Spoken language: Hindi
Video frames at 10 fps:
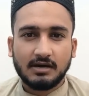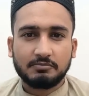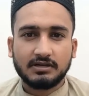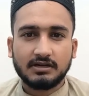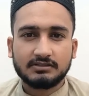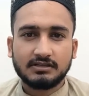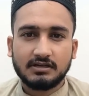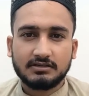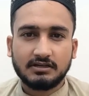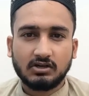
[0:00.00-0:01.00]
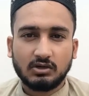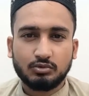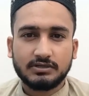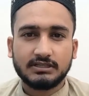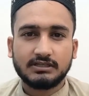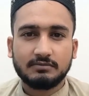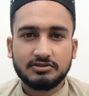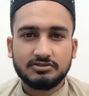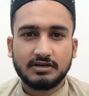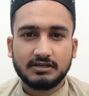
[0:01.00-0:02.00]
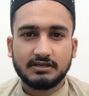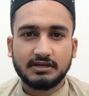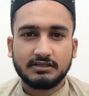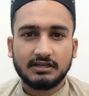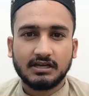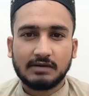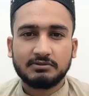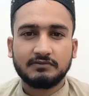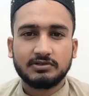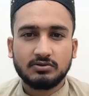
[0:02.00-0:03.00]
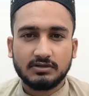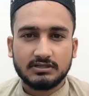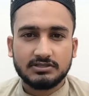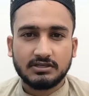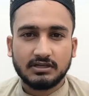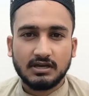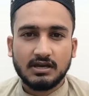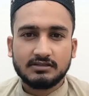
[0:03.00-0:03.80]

अपने हर तरह के ख्वाबों की ताबीर जानने के लिए अभी वीडियो के नीचे